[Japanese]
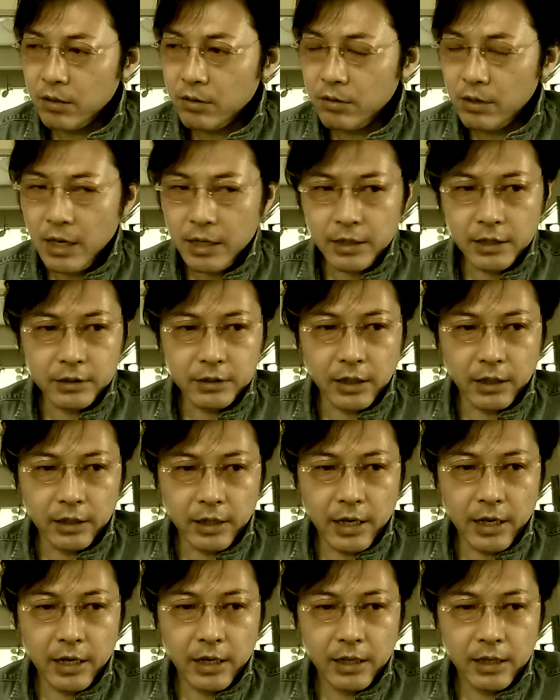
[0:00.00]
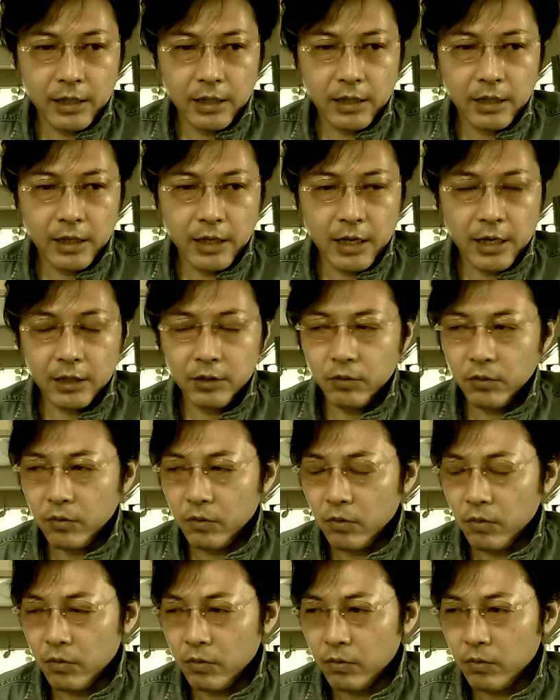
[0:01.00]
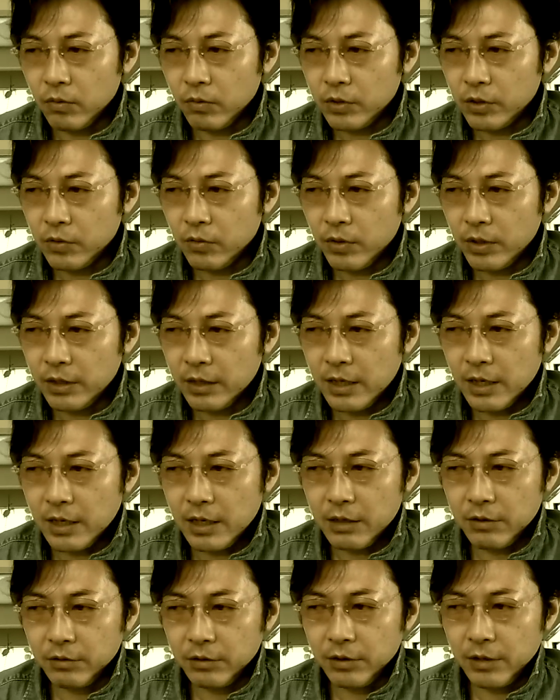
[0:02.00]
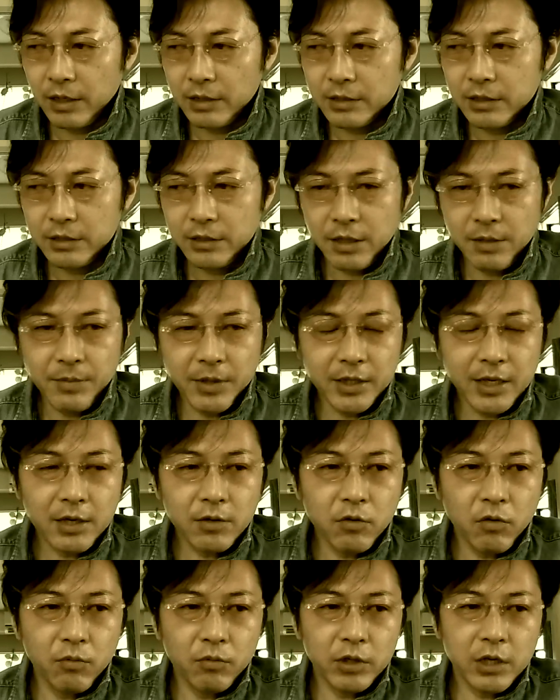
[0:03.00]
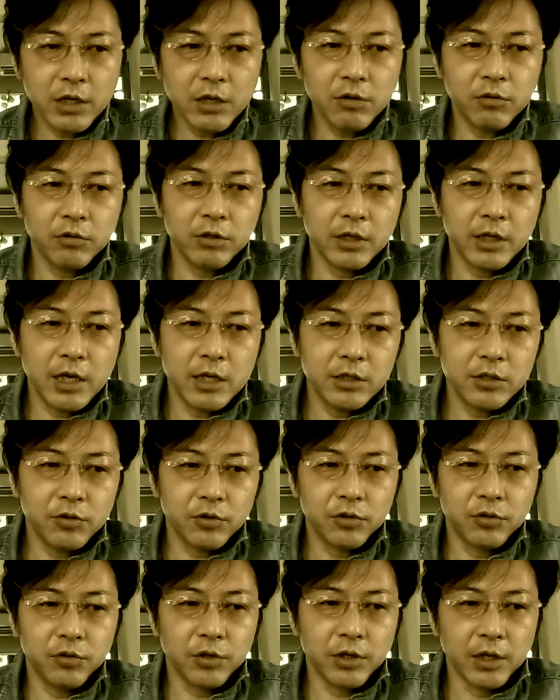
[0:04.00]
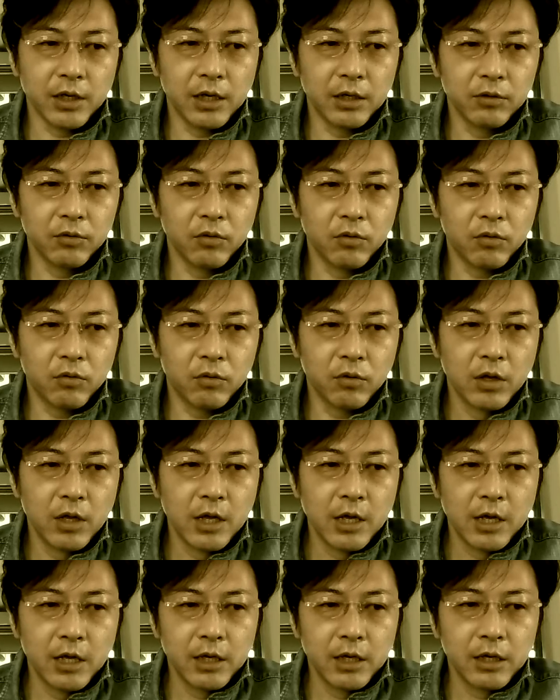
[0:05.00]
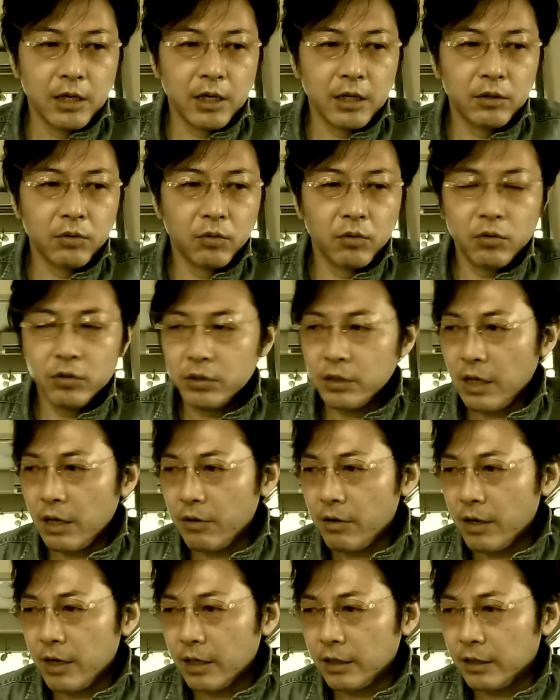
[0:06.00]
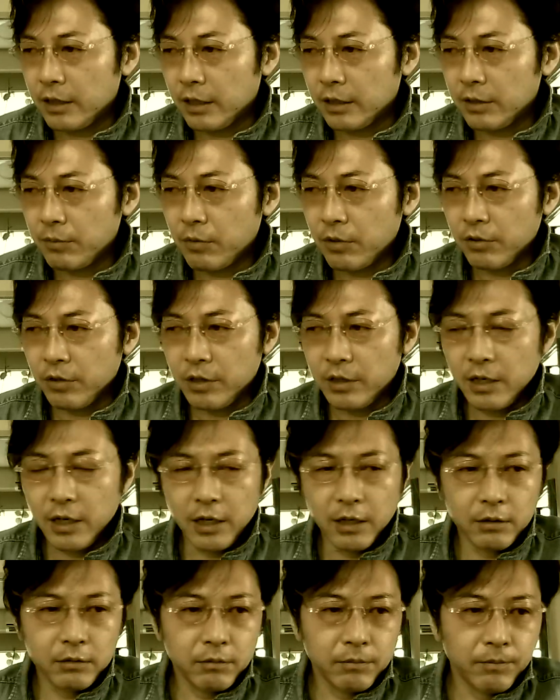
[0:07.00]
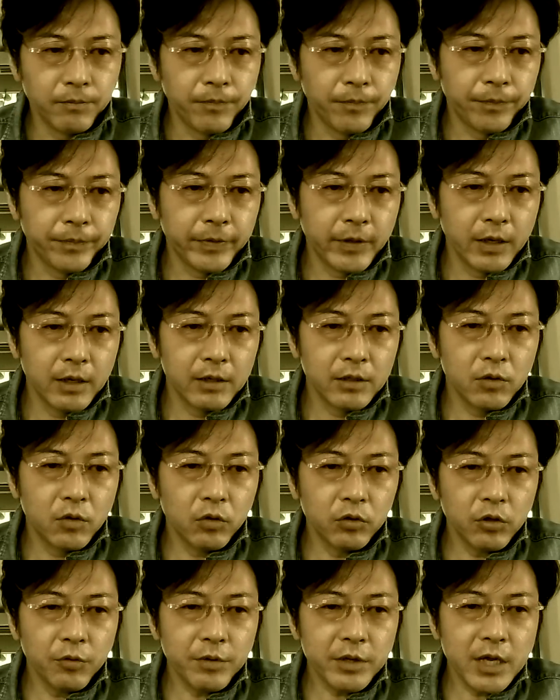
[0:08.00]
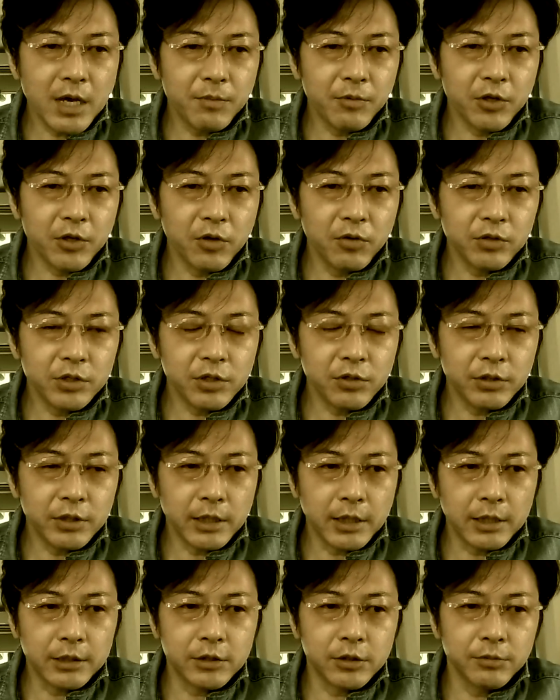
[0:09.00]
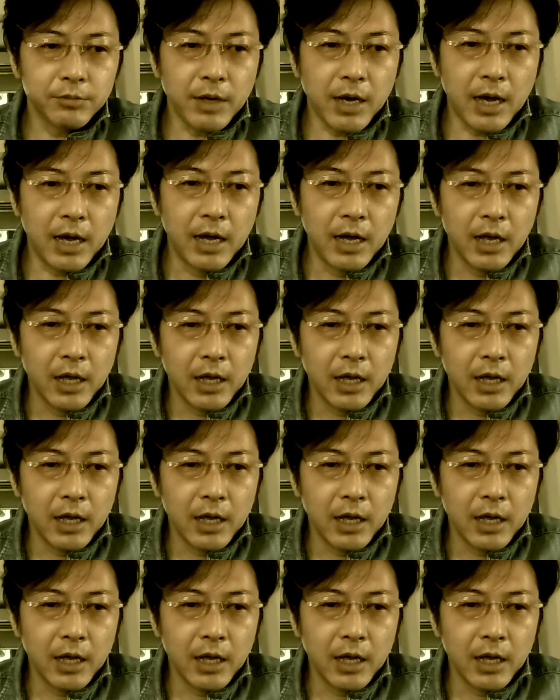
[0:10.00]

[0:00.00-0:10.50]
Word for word: ぐらいですかねえーと、日本円でかかるって感じですね、まあ、代行もできるので現地の人にあの、えーと、とお小遣いを払ってやってもらうのはいいかなコンドミニアム日本人の生活、まあ